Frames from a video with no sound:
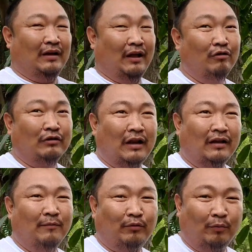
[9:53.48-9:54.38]
ano
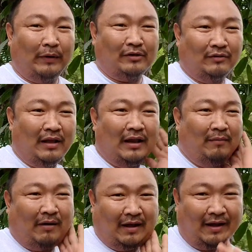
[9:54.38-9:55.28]
talagang professional ha ah.
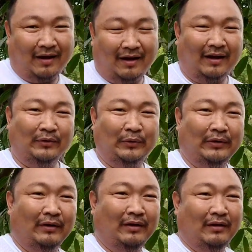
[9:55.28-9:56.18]
baka kayo'y
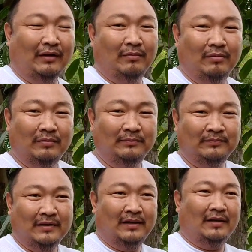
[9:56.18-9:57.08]

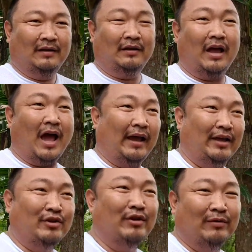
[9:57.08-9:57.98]
hindi to gayahin
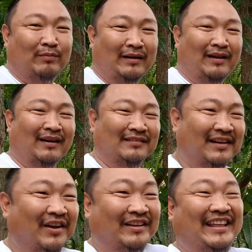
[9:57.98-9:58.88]
nyo at biglang ano,